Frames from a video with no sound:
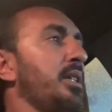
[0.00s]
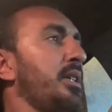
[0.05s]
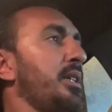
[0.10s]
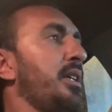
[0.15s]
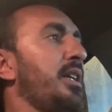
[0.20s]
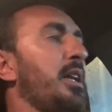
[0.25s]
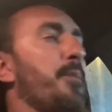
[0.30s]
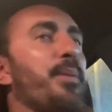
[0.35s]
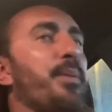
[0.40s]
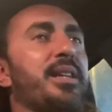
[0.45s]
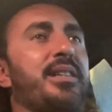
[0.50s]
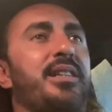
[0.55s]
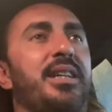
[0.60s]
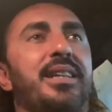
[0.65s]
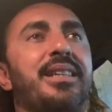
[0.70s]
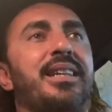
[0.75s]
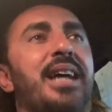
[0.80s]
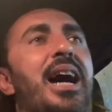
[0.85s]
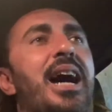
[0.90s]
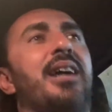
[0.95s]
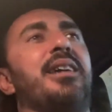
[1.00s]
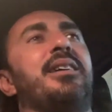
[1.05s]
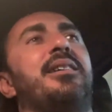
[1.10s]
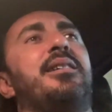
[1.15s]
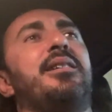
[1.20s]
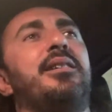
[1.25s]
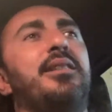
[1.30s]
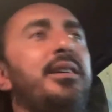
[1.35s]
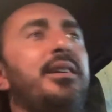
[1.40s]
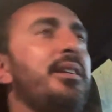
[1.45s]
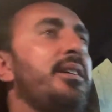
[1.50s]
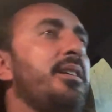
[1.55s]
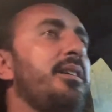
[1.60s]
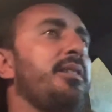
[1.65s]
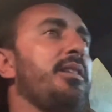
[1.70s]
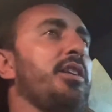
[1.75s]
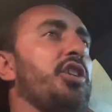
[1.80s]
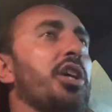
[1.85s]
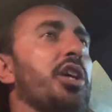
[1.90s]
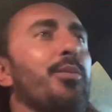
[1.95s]
La partita,
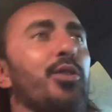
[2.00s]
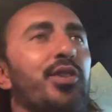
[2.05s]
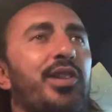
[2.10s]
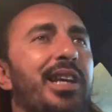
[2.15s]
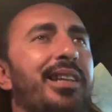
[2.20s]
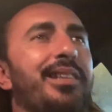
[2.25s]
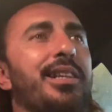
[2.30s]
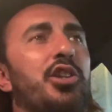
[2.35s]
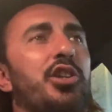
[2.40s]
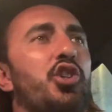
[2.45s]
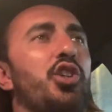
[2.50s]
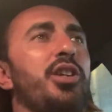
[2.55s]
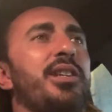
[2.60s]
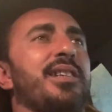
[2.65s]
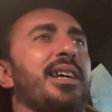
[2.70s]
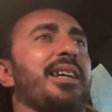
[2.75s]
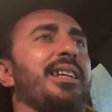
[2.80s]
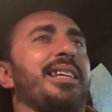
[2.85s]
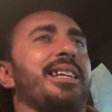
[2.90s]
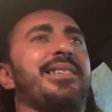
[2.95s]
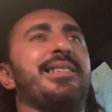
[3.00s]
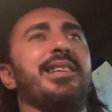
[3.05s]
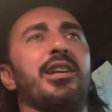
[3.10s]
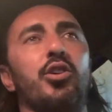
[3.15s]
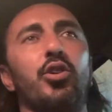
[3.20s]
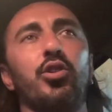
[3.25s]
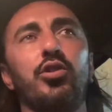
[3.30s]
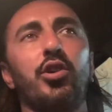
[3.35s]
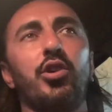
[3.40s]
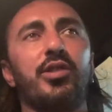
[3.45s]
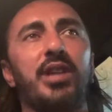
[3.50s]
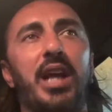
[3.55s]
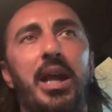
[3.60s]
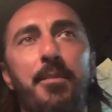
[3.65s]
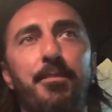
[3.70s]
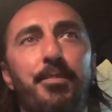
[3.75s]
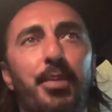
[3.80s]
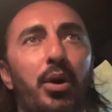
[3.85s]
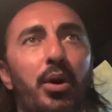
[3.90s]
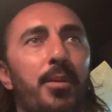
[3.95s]
diciamo, si è decisa nel secondo
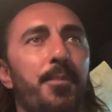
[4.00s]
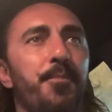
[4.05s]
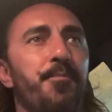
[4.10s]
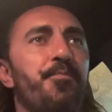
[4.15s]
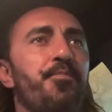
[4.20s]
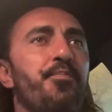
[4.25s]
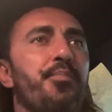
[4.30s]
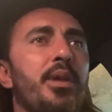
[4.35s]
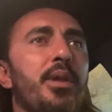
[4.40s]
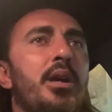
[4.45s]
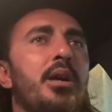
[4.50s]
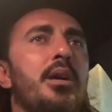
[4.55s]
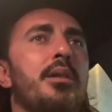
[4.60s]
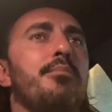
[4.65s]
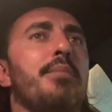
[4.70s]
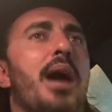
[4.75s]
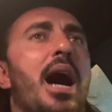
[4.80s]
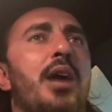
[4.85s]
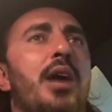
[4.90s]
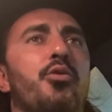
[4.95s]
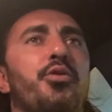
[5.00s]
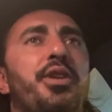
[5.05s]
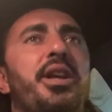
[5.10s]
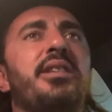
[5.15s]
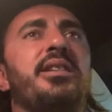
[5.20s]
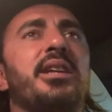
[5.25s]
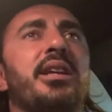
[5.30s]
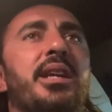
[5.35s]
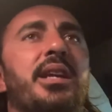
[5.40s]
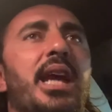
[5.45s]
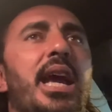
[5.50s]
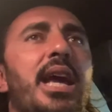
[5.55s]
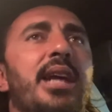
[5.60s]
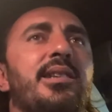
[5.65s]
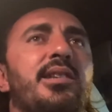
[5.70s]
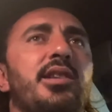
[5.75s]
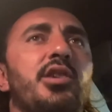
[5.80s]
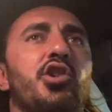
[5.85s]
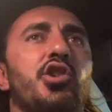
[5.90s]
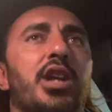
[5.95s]
tempo, ma un Inter che
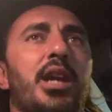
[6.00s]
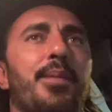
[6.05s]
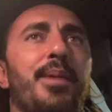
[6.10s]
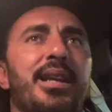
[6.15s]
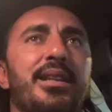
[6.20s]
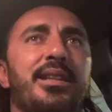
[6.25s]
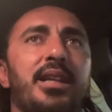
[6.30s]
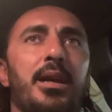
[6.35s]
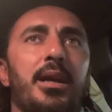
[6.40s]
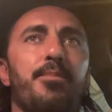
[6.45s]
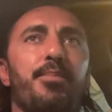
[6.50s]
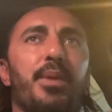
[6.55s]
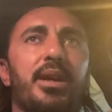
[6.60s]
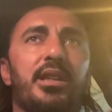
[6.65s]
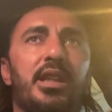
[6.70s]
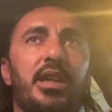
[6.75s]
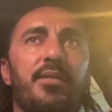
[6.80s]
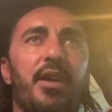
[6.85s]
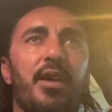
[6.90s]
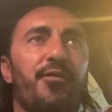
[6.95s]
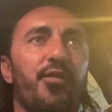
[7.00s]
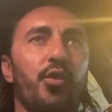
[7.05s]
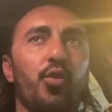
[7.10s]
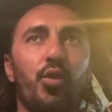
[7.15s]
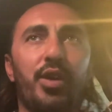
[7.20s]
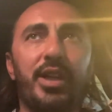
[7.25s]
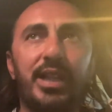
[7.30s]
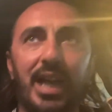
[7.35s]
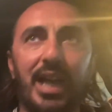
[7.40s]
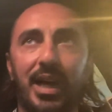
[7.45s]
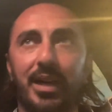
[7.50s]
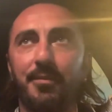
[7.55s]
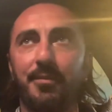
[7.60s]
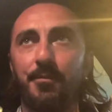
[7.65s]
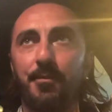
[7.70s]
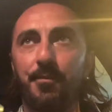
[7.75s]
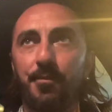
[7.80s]
sinceramente partiva fluida.